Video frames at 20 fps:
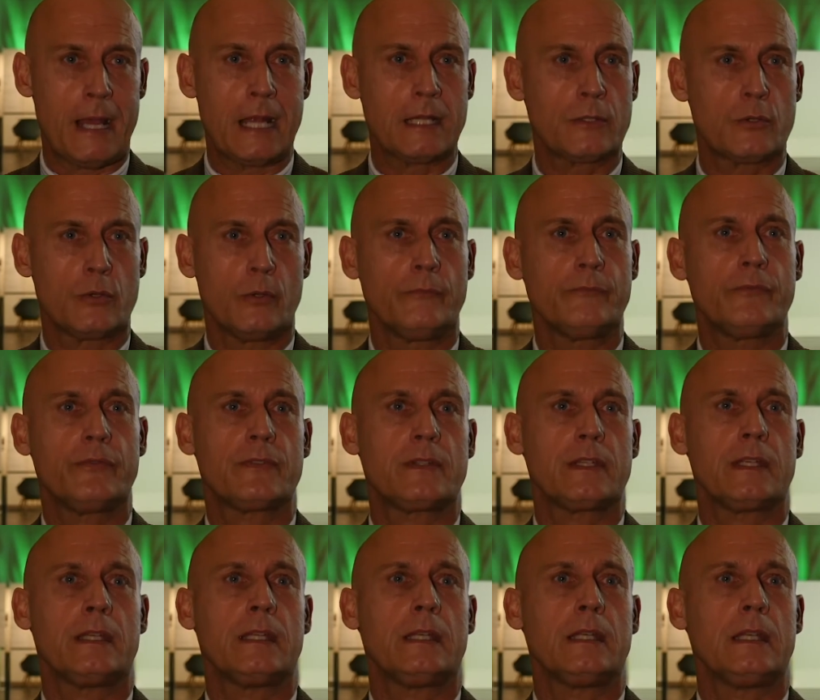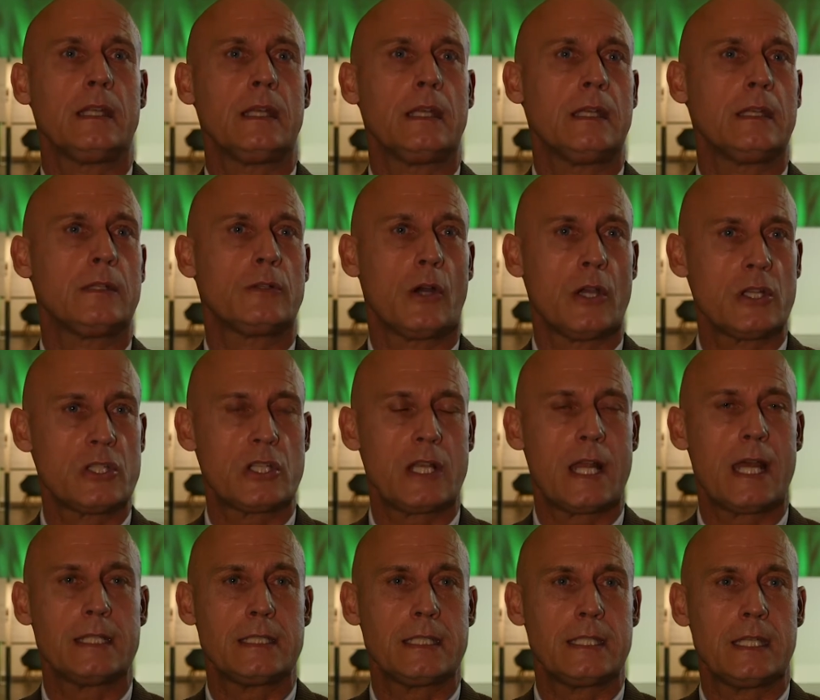Ankunft in, in
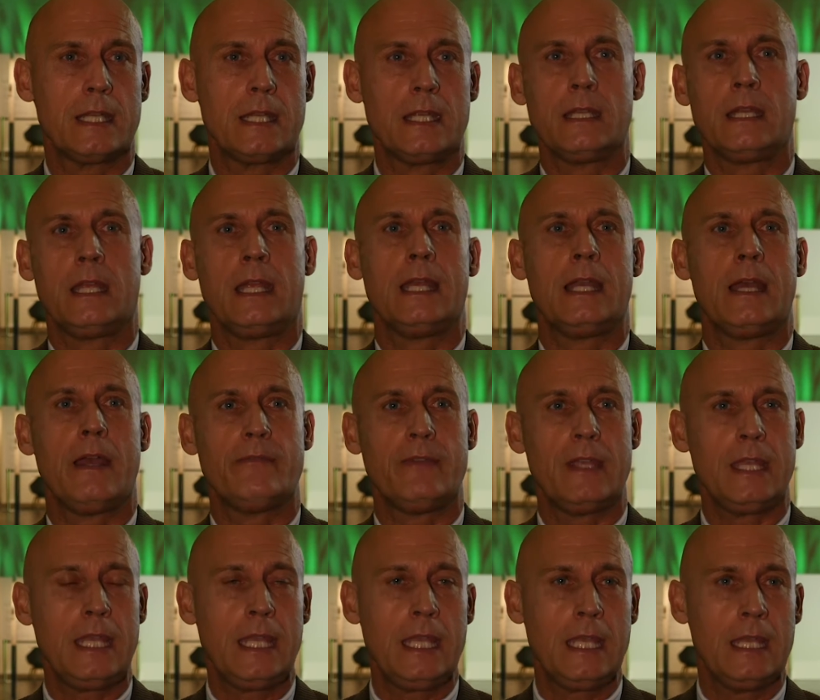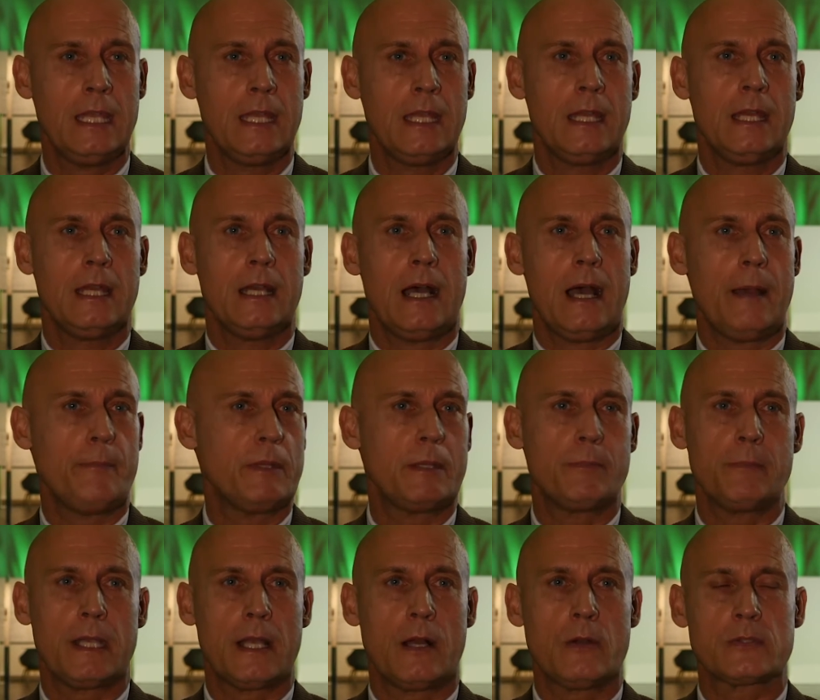Deutschland, hier in NRW, habe
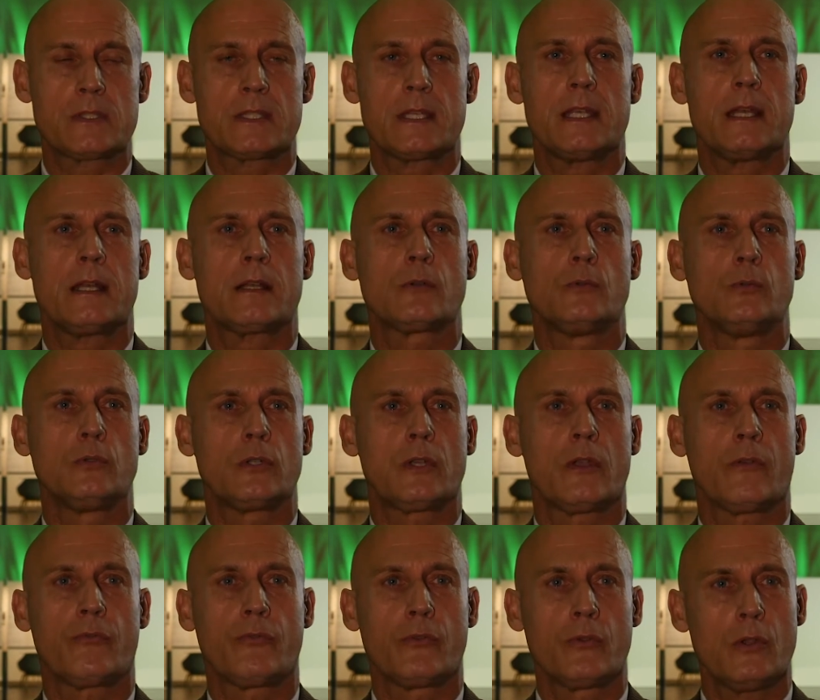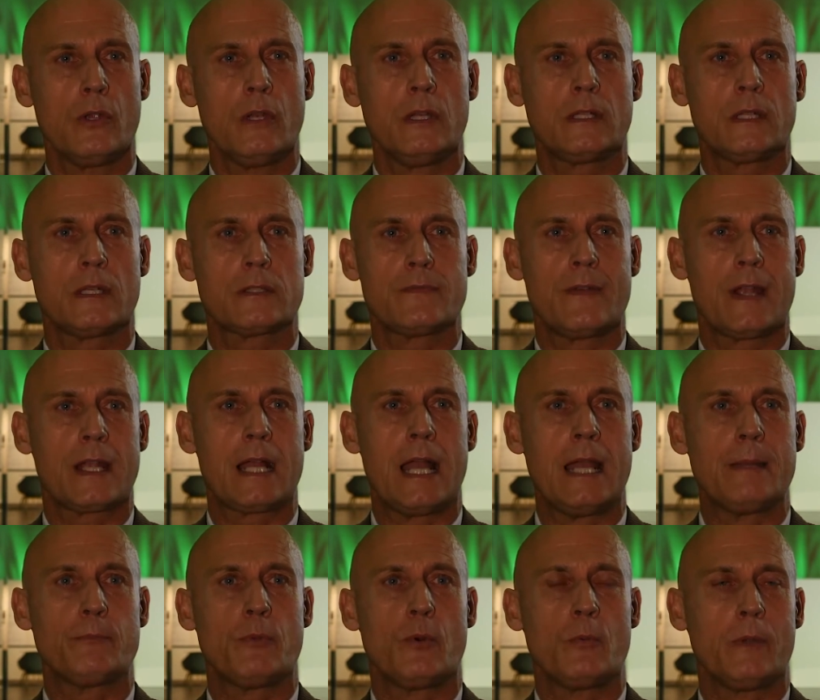ich mich auch sehr gut gefühlt. Das war
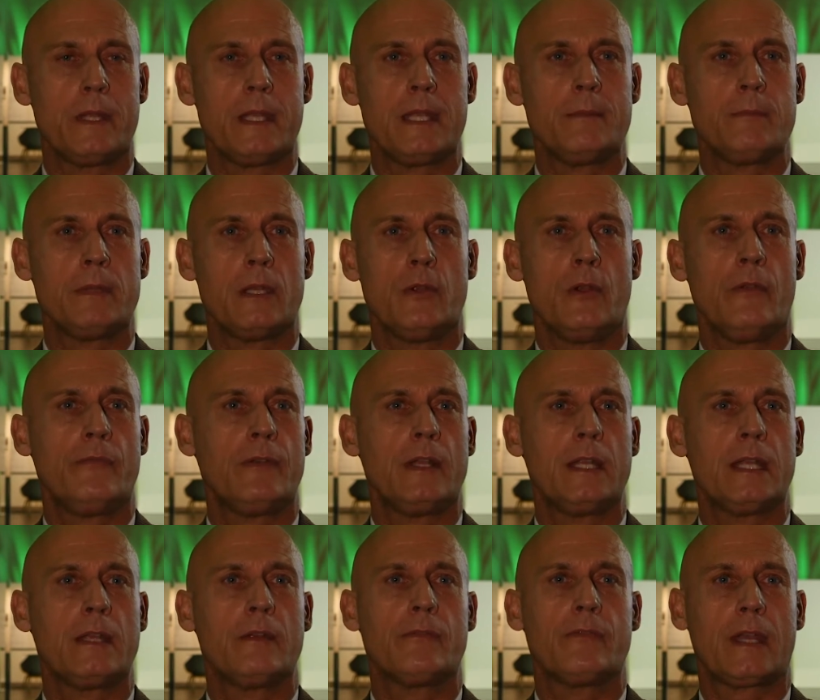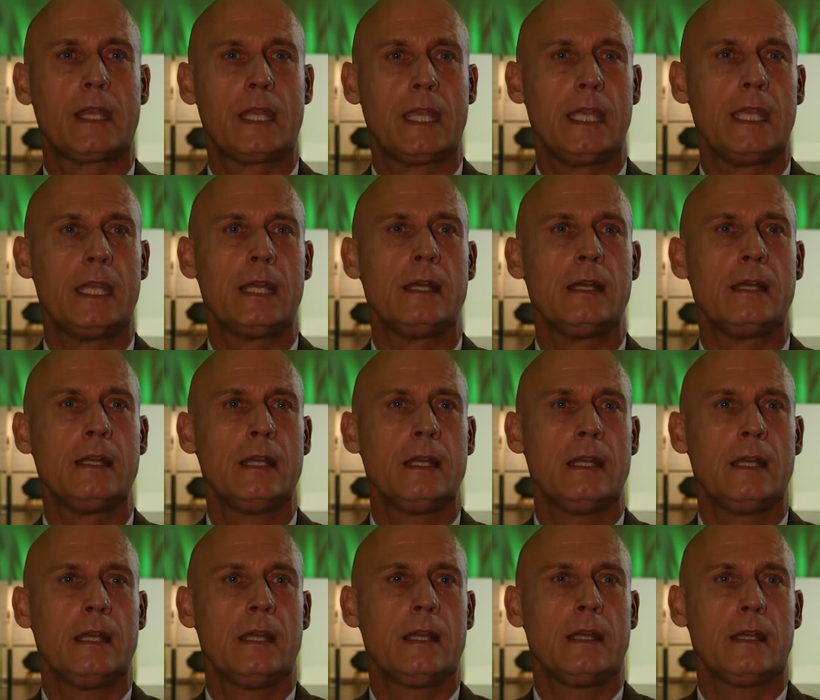kein Problem im öffentlichen Verkehr.
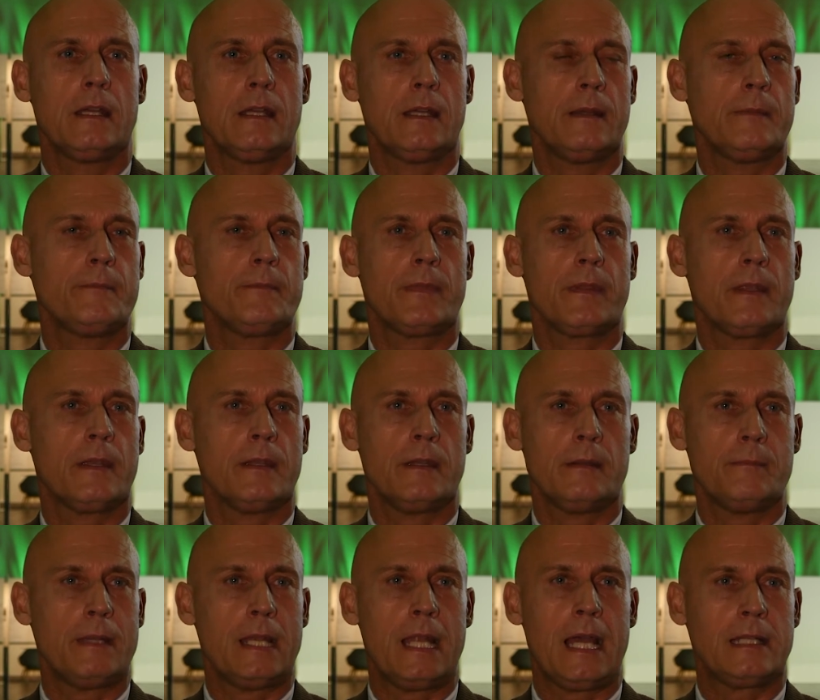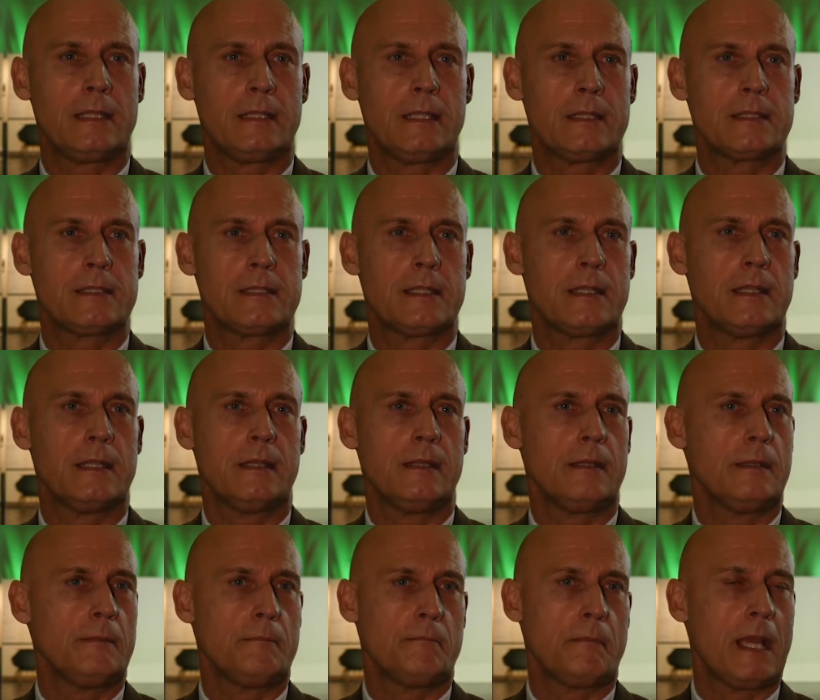Ähm, man hat das
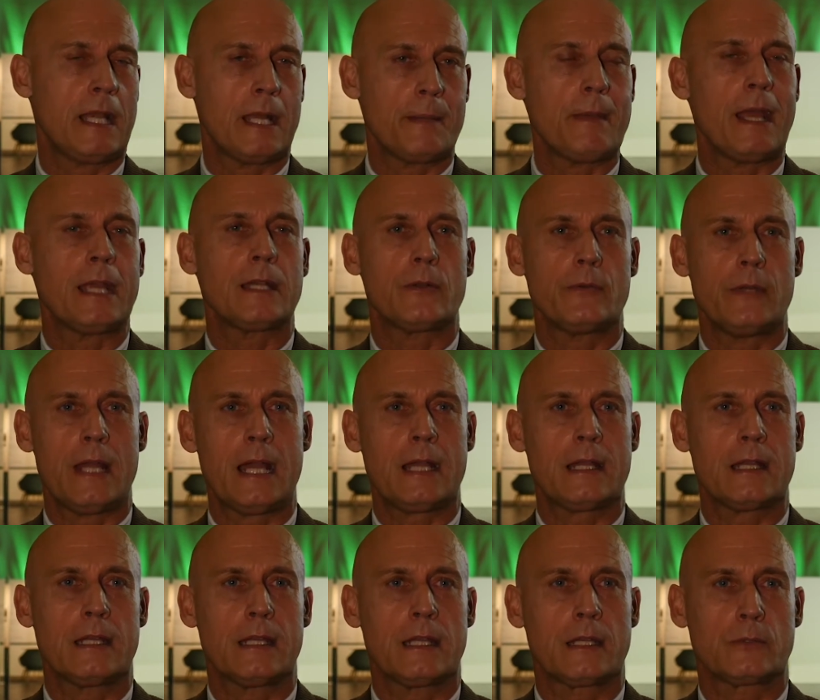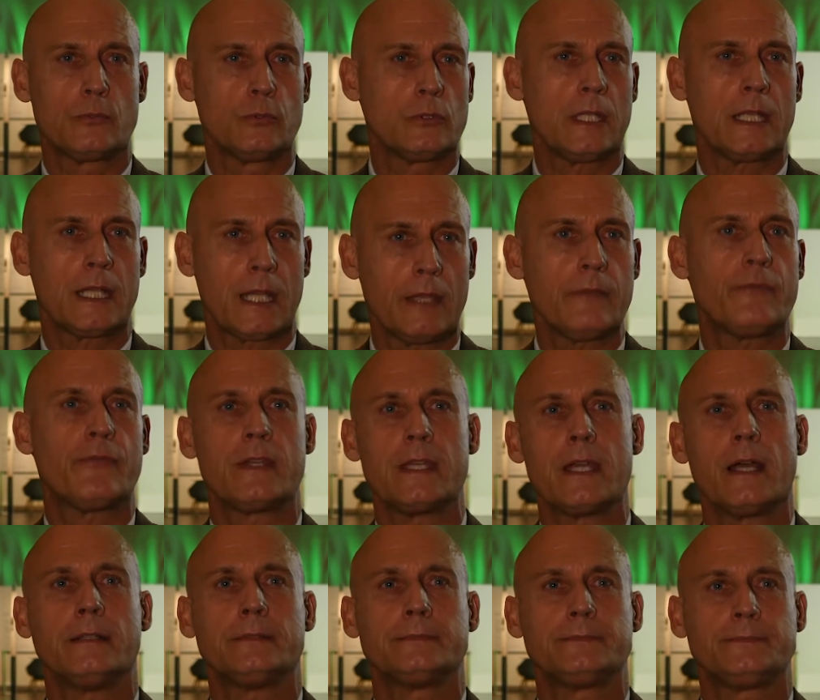meiner Meinung nach gut im Griff hier.